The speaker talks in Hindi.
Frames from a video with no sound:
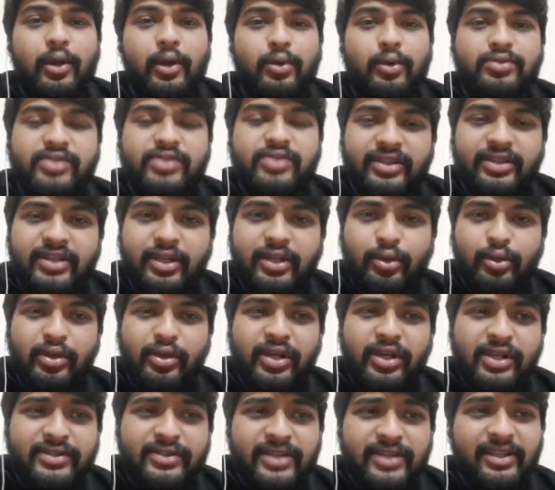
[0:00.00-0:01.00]
हो सकता है
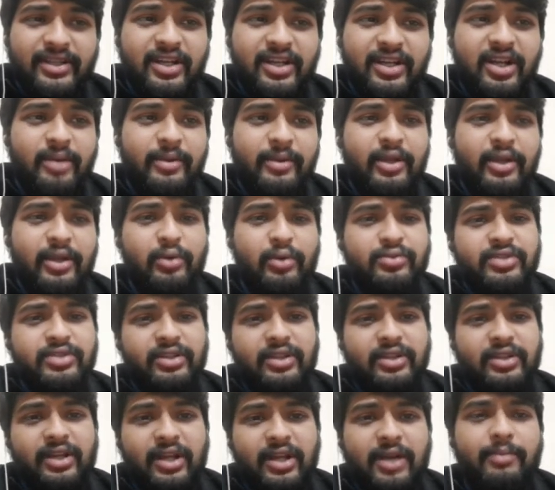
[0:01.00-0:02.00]
कोई ज़्यादा कमाए हो
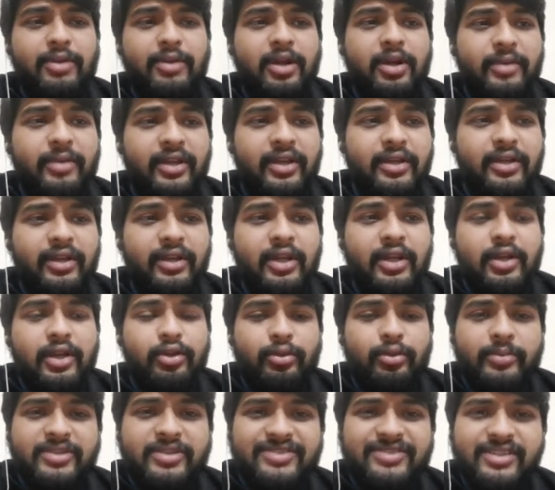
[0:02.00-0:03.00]
सकता है कम कमाए
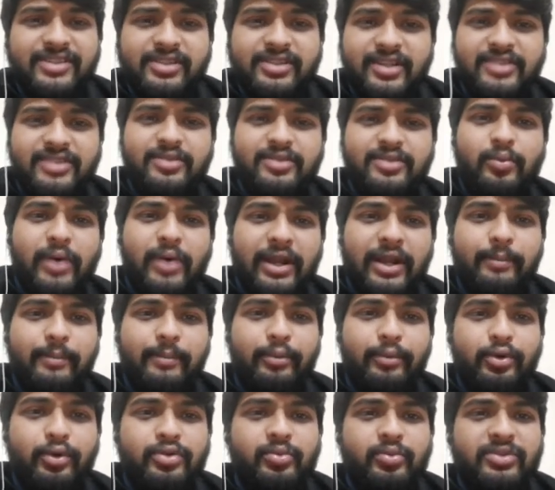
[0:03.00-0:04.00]
तो बेसिकली देर इज वन
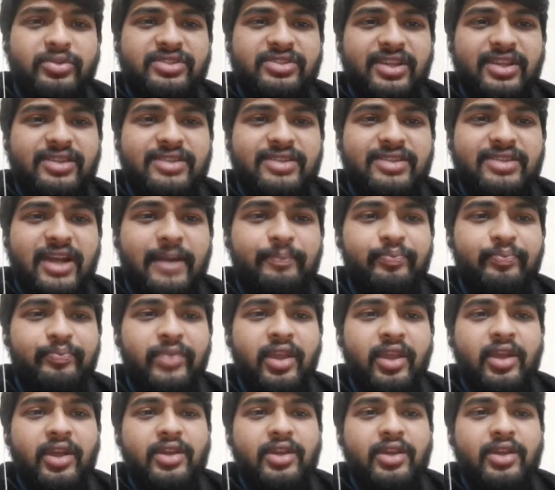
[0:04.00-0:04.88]
अप्रोच विच सेज दैट